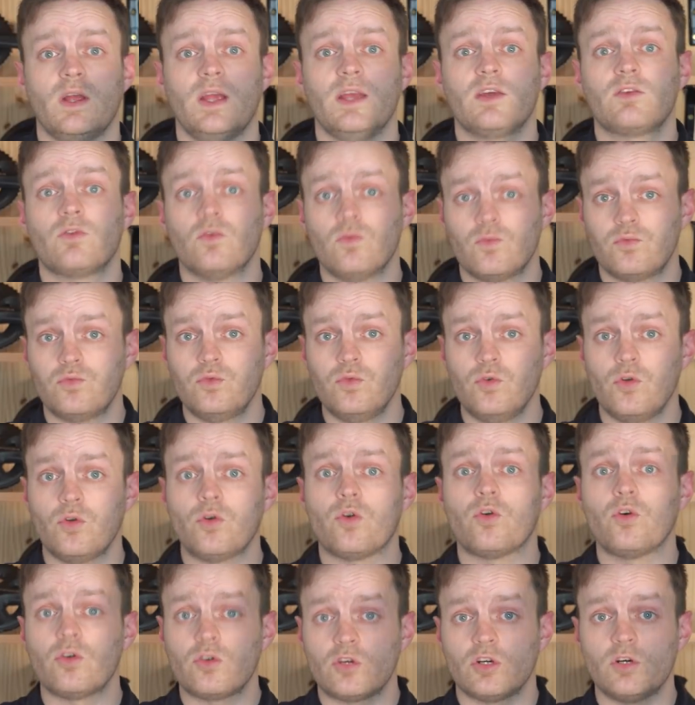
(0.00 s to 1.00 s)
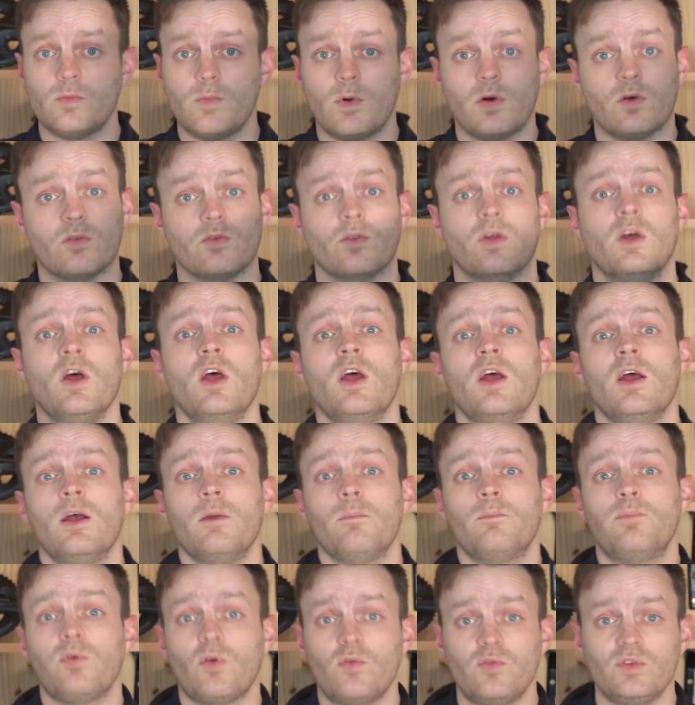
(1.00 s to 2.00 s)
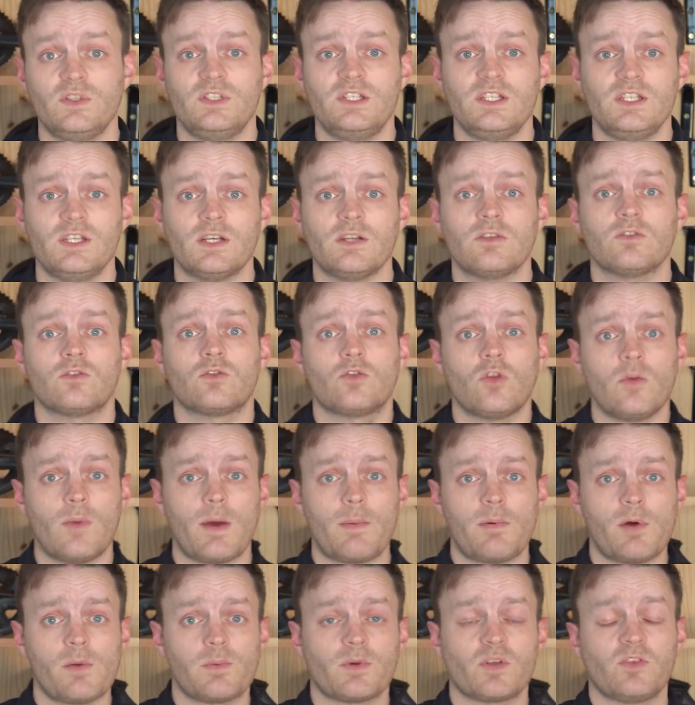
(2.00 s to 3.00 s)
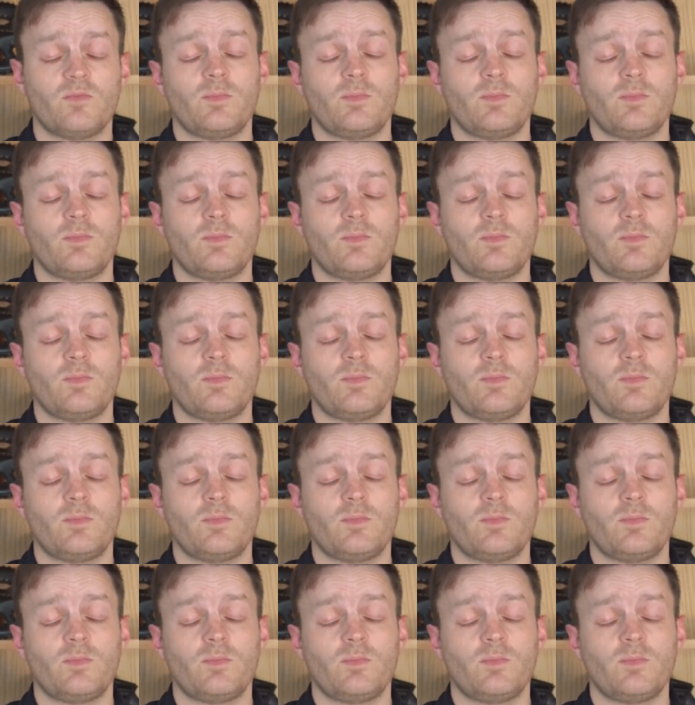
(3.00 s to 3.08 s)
et qu'on vous le recommande. Pour vous dire, de ma propre